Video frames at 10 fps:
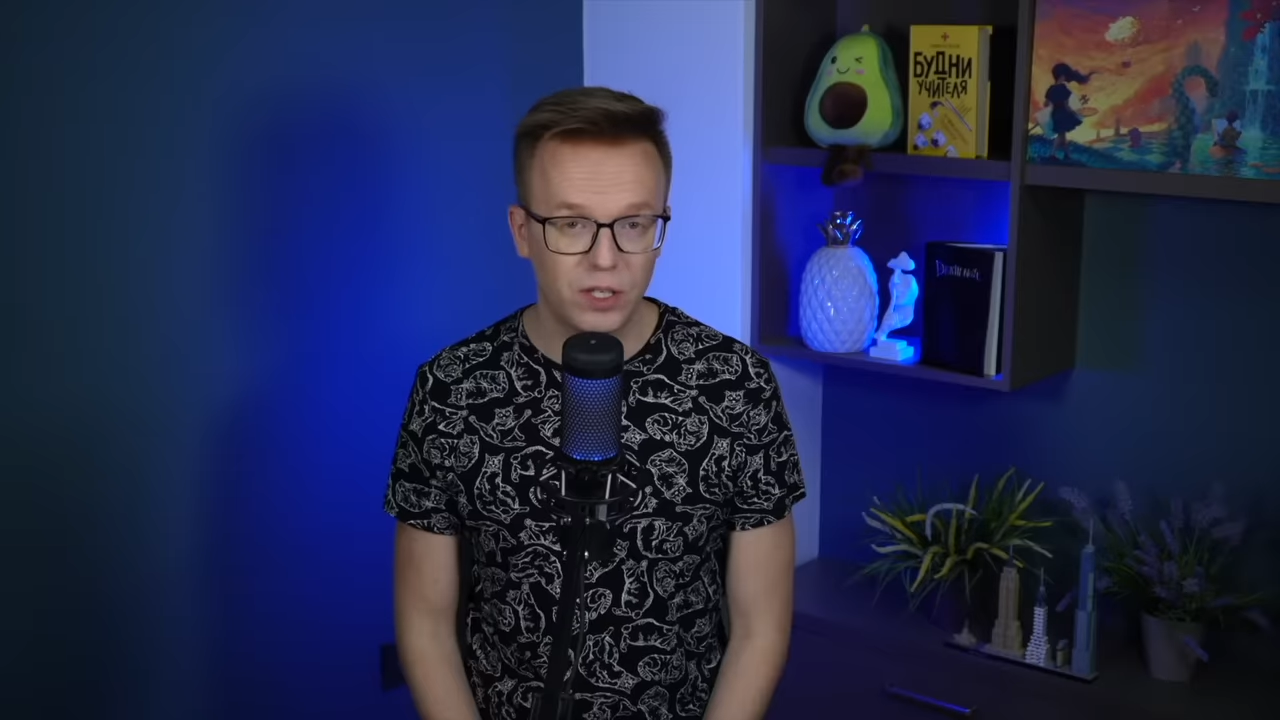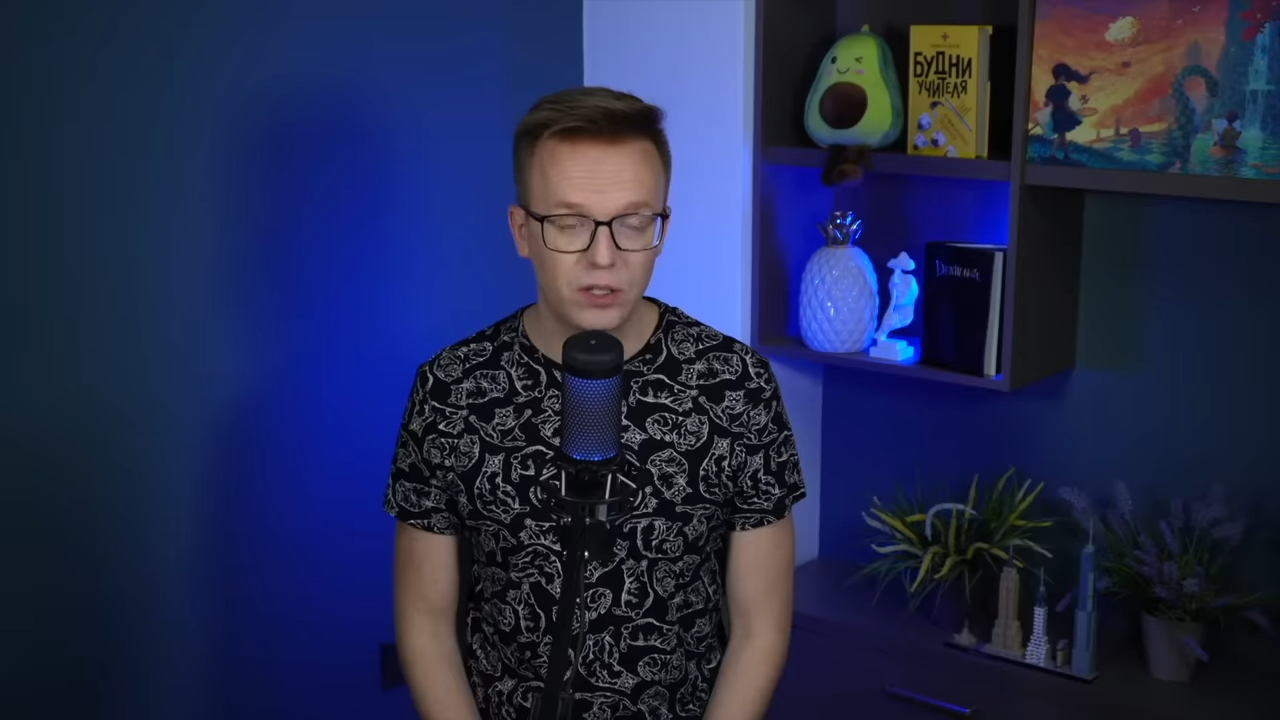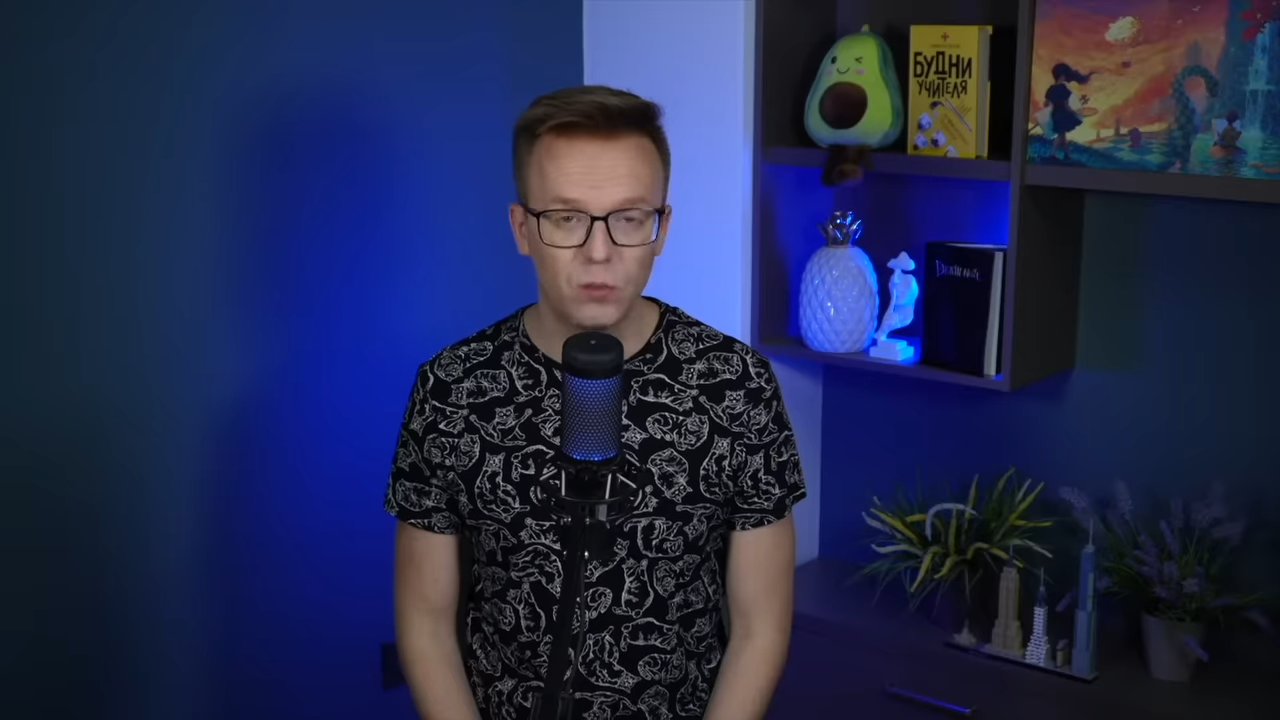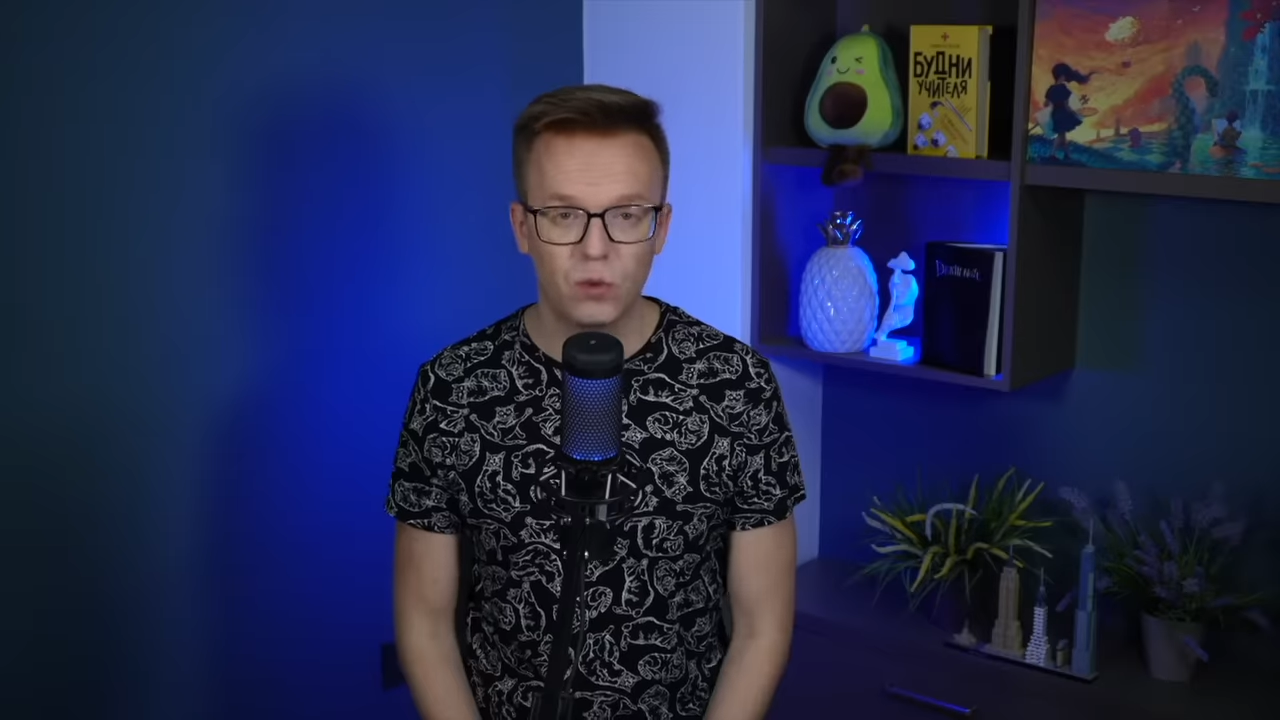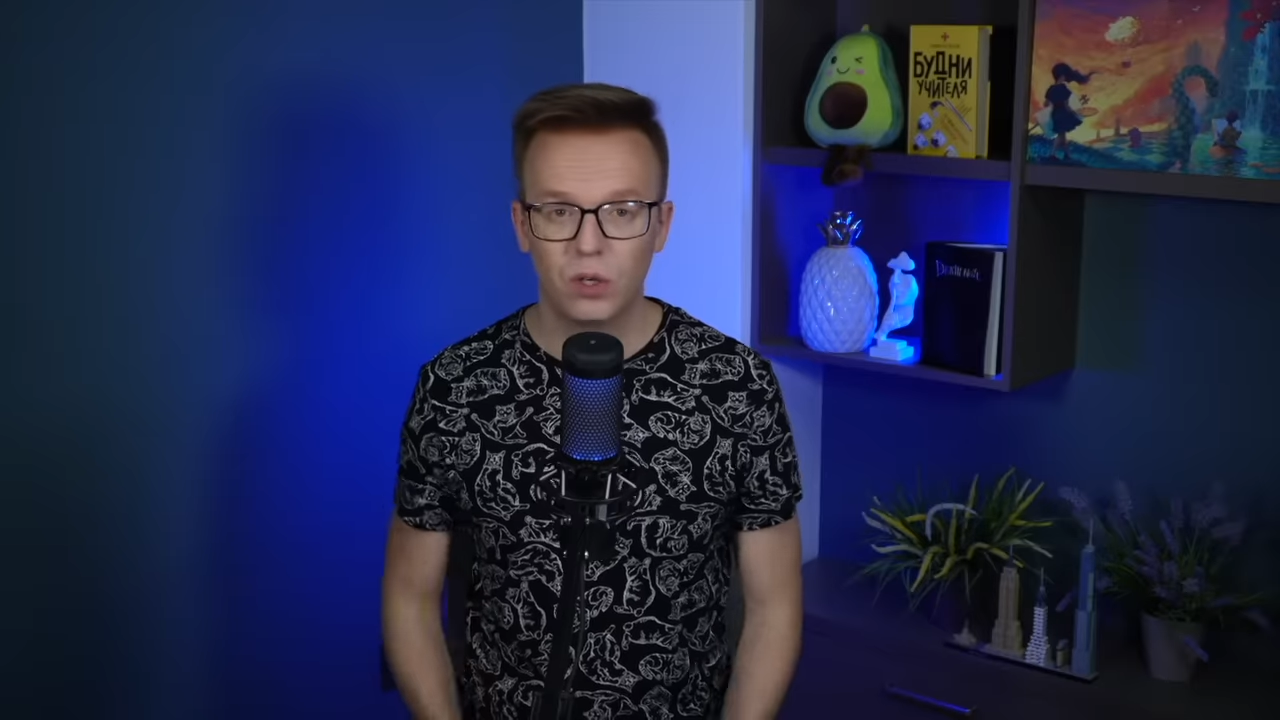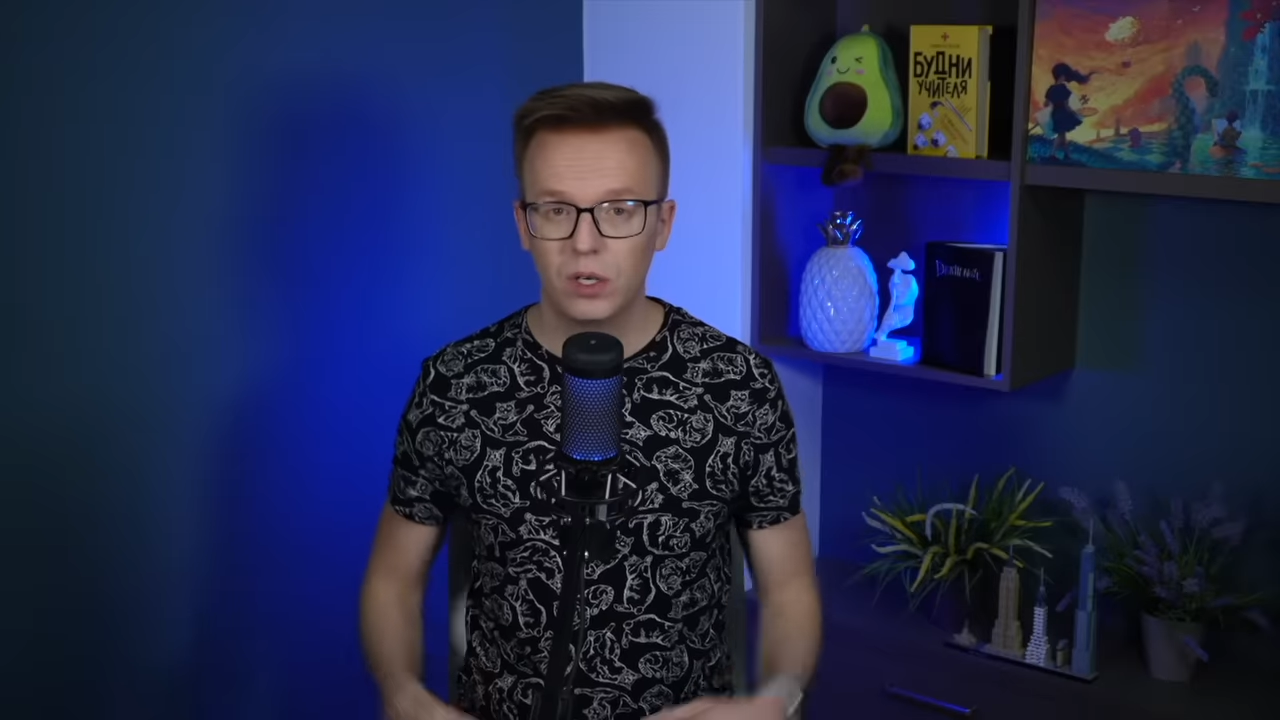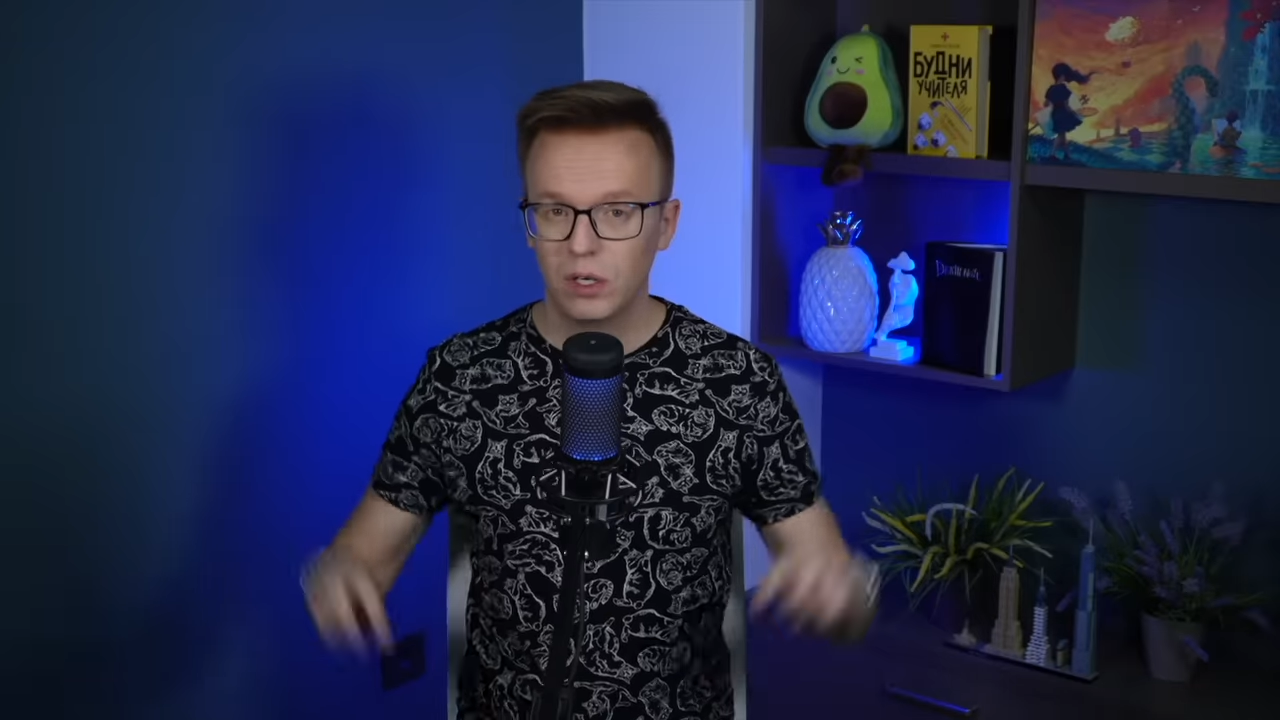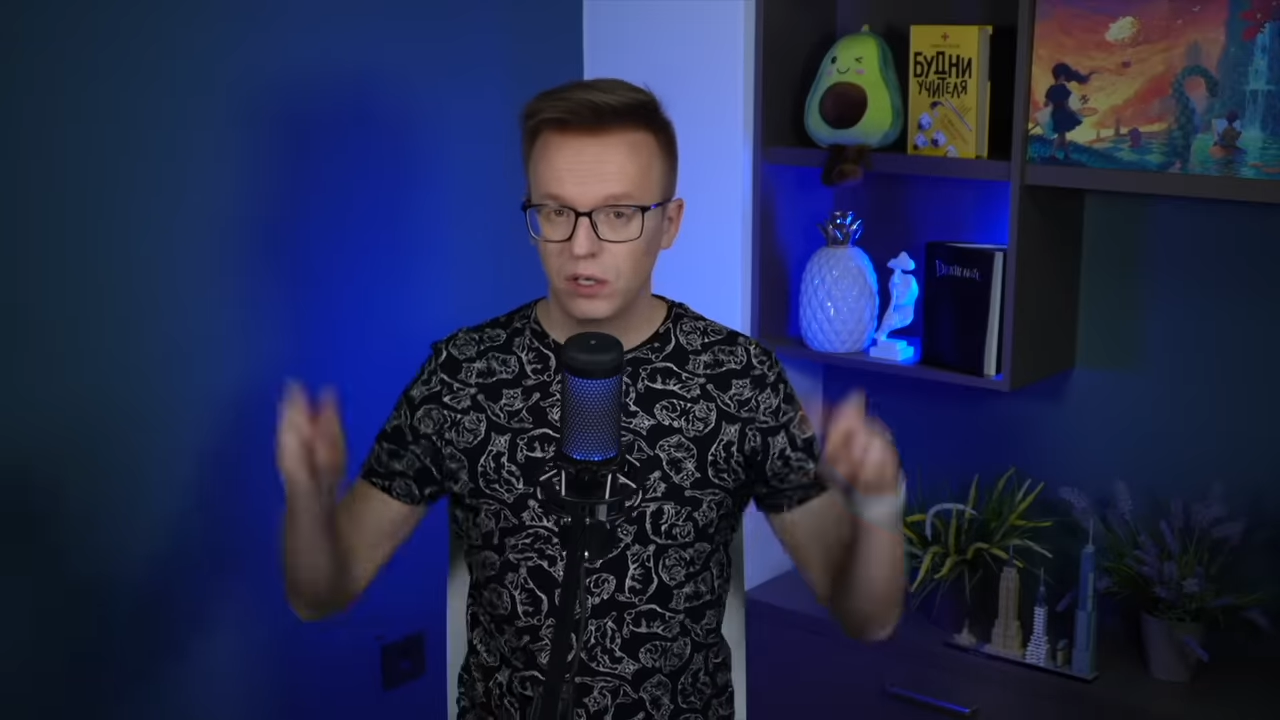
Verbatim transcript: к этому